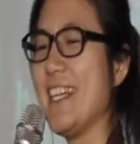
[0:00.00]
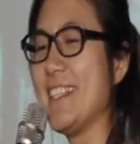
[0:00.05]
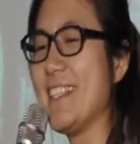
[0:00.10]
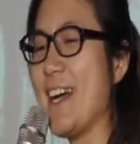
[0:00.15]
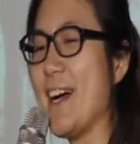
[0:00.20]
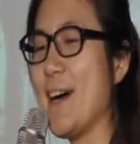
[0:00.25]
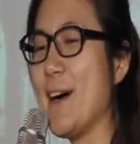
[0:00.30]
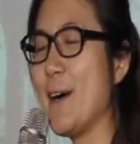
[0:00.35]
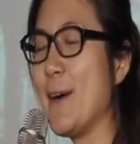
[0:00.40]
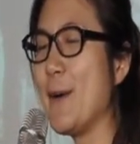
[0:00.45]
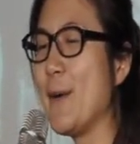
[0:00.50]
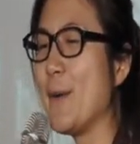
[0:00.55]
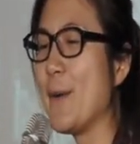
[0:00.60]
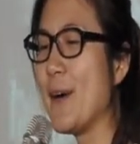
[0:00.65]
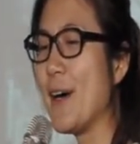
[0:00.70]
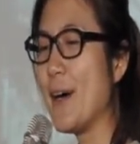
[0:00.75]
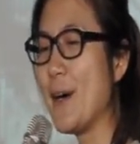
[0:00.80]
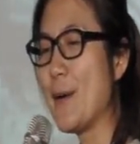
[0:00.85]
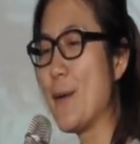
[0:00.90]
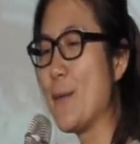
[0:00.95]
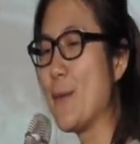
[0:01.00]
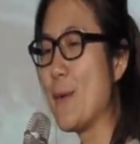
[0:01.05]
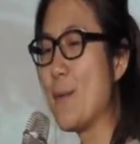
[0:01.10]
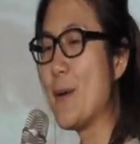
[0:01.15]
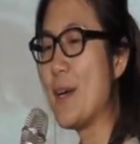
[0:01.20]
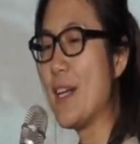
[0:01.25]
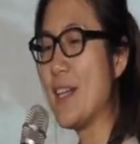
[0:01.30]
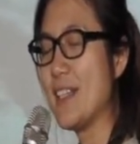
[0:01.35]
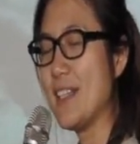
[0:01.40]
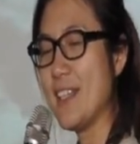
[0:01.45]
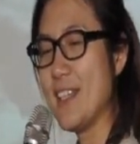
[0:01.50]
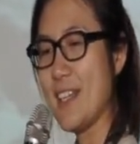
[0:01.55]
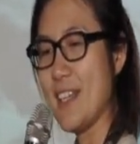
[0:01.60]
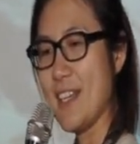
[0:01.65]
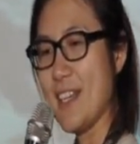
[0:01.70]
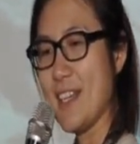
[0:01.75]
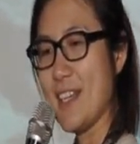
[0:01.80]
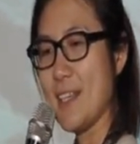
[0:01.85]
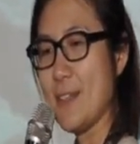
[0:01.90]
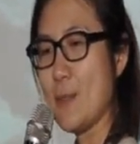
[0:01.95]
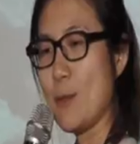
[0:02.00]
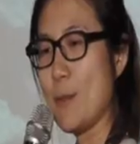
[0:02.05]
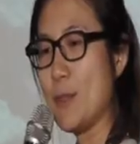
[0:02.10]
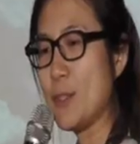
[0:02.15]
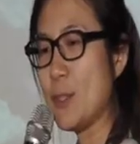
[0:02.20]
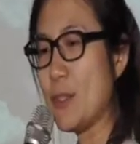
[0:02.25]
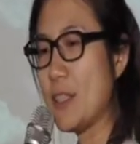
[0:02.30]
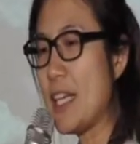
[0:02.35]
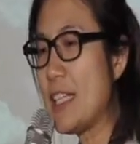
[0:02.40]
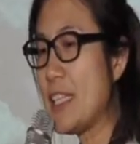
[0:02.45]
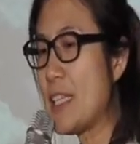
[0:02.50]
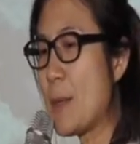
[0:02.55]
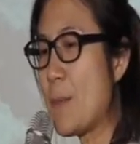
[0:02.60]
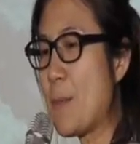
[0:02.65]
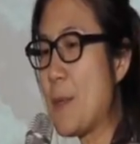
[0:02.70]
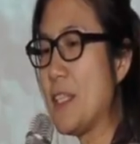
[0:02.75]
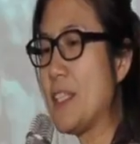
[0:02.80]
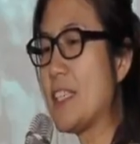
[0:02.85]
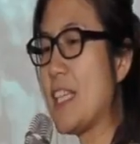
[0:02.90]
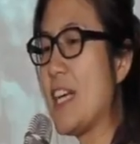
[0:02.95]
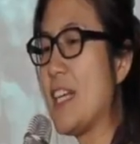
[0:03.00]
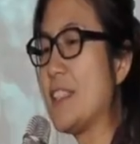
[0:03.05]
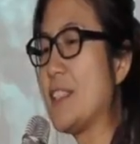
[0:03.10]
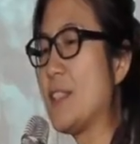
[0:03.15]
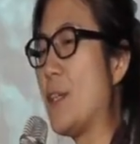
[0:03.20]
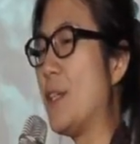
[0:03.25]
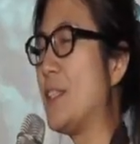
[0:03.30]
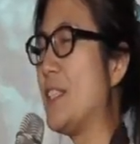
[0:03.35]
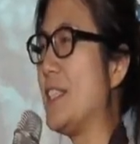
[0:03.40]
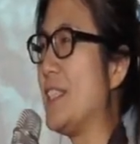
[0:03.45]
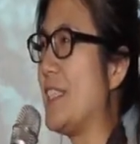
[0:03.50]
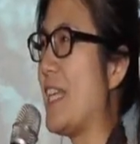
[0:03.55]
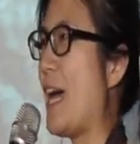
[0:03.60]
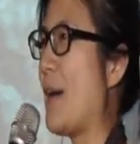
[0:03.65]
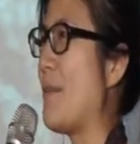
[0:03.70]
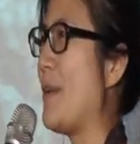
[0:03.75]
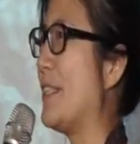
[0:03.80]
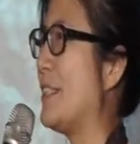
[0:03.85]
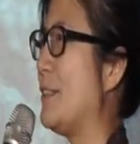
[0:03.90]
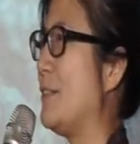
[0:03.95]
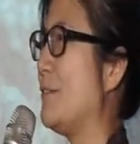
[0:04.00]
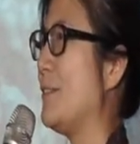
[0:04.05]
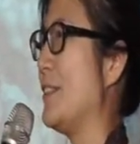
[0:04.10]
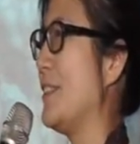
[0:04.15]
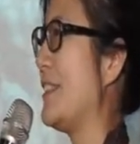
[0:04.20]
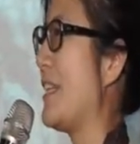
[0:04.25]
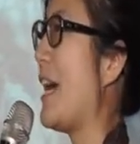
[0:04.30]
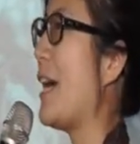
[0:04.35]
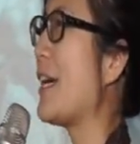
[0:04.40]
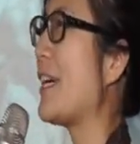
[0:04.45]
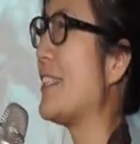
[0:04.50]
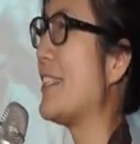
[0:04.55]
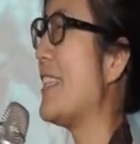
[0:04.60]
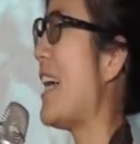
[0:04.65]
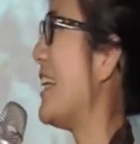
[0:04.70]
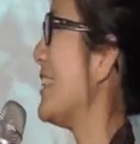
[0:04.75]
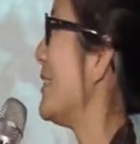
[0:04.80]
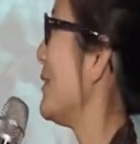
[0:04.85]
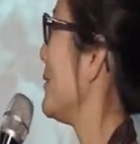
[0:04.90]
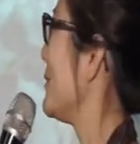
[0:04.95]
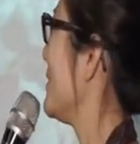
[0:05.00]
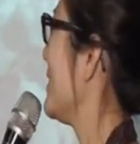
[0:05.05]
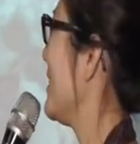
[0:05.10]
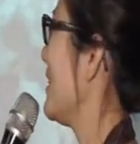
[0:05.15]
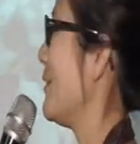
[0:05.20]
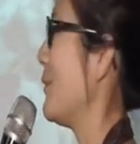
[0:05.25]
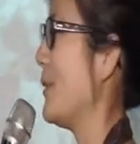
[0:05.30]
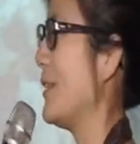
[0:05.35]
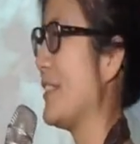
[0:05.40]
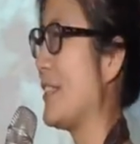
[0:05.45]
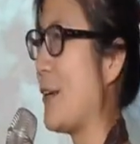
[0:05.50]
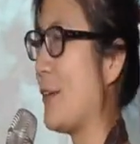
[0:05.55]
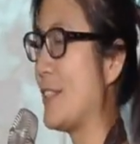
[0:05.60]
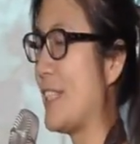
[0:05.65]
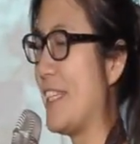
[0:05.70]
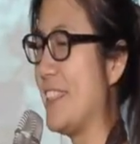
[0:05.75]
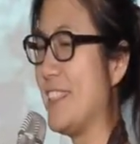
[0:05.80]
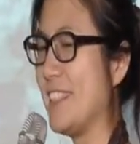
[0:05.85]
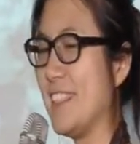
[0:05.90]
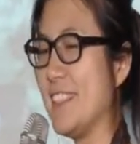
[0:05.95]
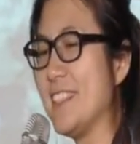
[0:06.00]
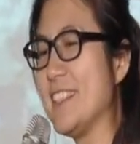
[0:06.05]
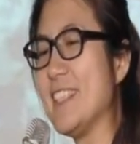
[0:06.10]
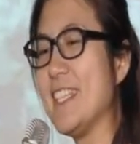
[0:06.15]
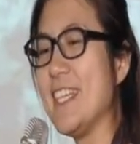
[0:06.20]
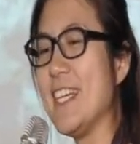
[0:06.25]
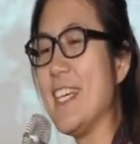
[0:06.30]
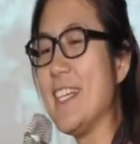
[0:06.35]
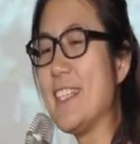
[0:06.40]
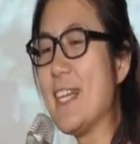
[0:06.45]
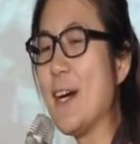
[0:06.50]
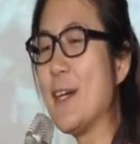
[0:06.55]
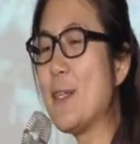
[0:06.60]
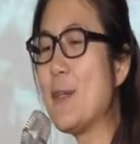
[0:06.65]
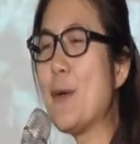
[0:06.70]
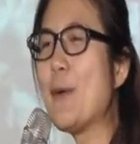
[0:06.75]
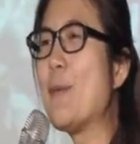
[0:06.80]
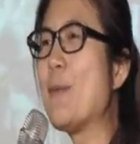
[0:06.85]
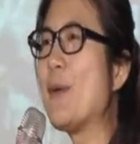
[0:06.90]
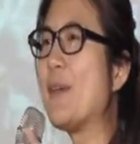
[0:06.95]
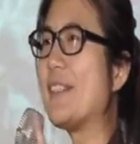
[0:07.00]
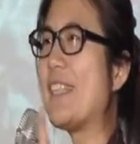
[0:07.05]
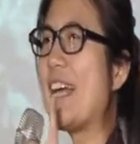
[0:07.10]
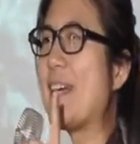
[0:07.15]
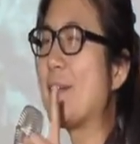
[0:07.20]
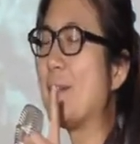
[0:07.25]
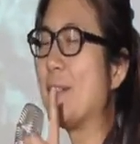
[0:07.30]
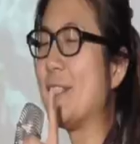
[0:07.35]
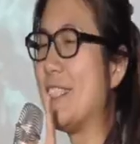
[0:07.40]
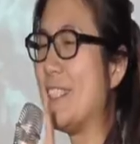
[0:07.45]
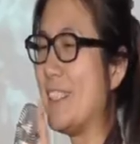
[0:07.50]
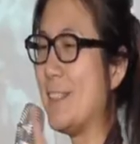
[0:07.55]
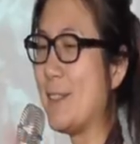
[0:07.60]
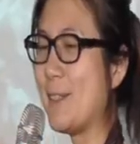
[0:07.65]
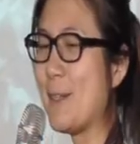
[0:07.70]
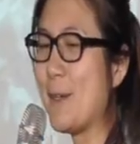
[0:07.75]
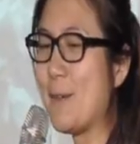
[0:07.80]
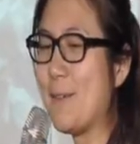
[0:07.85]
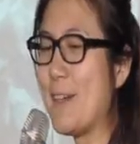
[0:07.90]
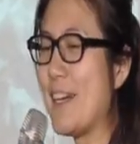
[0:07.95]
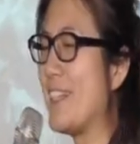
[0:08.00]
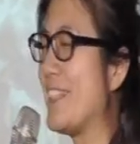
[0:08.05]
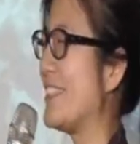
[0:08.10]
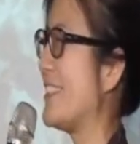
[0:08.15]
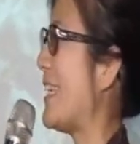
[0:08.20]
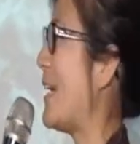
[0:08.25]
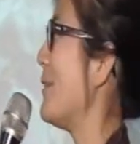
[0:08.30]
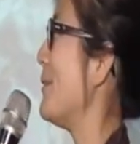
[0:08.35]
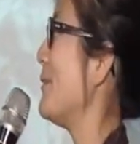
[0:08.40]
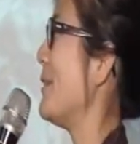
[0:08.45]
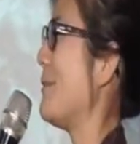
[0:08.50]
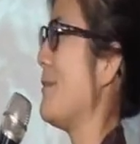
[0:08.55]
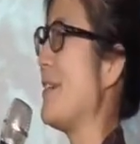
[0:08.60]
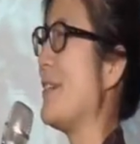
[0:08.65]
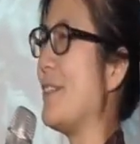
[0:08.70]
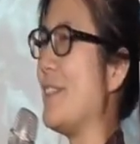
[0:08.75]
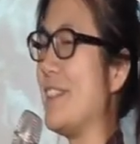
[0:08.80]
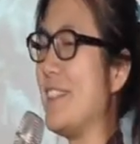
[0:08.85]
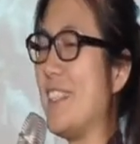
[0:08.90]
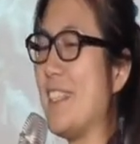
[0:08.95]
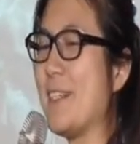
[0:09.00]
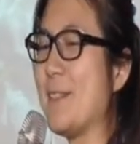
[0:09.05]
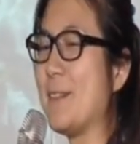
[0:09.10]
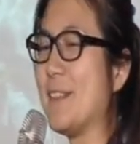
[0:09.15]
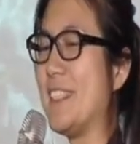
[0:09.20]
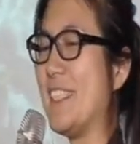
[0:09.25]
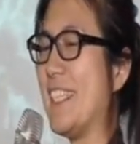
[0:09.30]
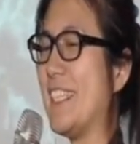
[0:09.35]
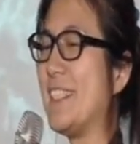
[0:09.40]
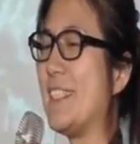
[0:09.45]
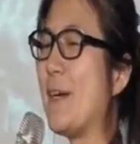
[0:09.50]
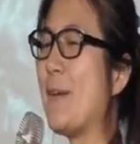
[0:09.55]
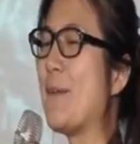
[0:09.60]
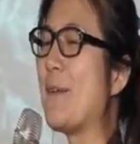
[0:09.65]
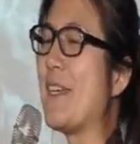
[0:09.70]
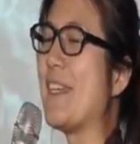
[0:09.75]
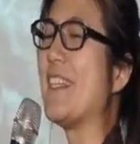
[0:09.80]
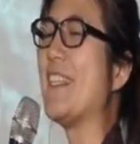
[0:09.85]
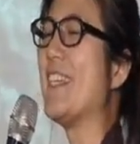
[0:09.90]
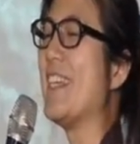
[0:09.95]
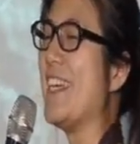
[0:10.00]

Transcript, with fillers: 然后呃，我们我们走在那个冰上的时候，其实还蛮兴奋的，还可是还是有些人会高山症。然后，因为我没有带国旗，所以我放了山屋里面有人贴国旗的照片。